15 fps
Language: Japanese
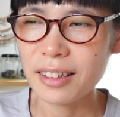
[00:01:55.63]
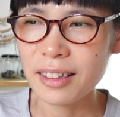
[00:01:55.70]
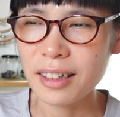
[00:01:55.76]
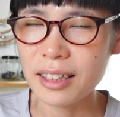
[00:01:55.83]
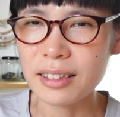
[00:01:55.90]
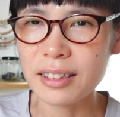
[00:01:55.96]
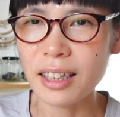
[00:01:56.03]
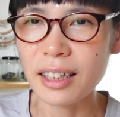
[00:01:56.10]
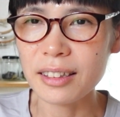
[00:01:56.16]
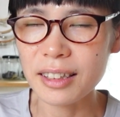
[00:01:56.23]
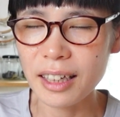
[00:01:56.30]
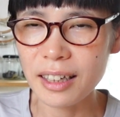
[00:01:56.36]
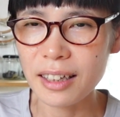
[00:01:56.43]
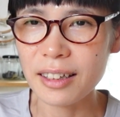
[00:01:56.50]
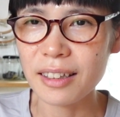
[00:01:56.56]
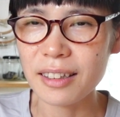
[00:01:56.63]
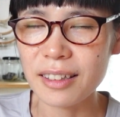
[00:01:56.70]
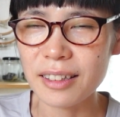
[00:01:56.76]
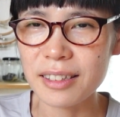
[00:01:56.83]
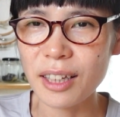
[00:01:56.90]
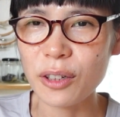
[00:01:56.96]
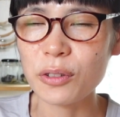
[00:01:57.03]
カズさんが
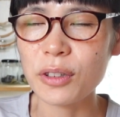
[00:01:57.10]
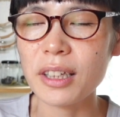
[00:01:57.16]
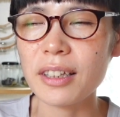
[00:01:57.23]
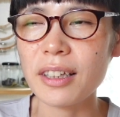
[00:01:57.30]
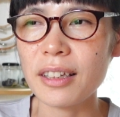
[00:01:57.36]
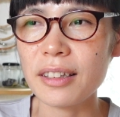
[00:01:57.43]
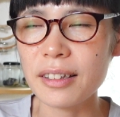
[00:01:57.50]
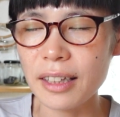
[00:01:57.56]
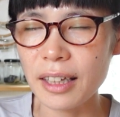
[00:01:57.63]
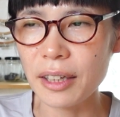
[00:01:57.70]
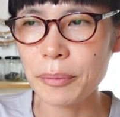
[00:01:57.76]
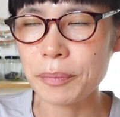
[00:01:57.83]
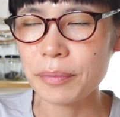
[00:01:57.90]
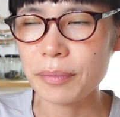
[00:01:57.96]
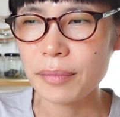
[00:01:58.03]
してくれていて